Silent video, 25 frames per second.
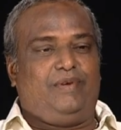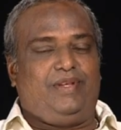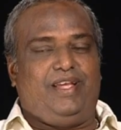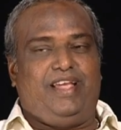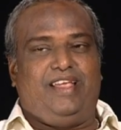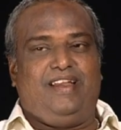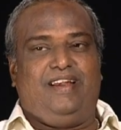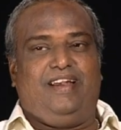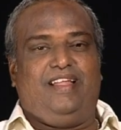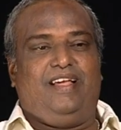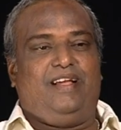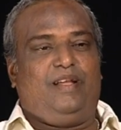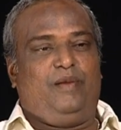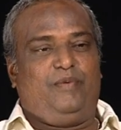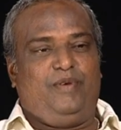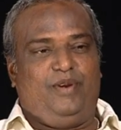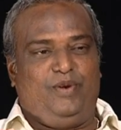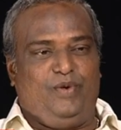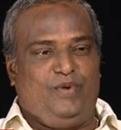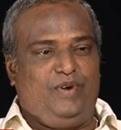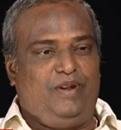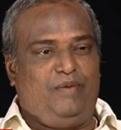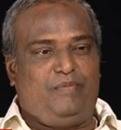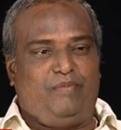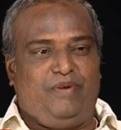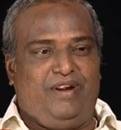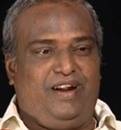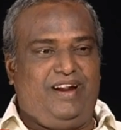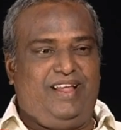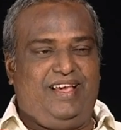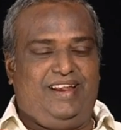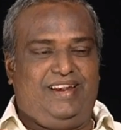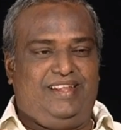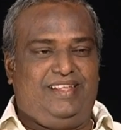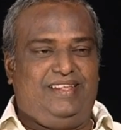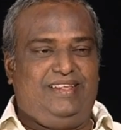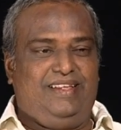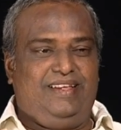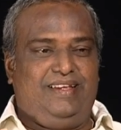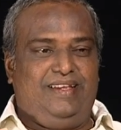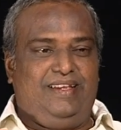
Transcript: ఆయనలాగా మనం కూడా పాడాలి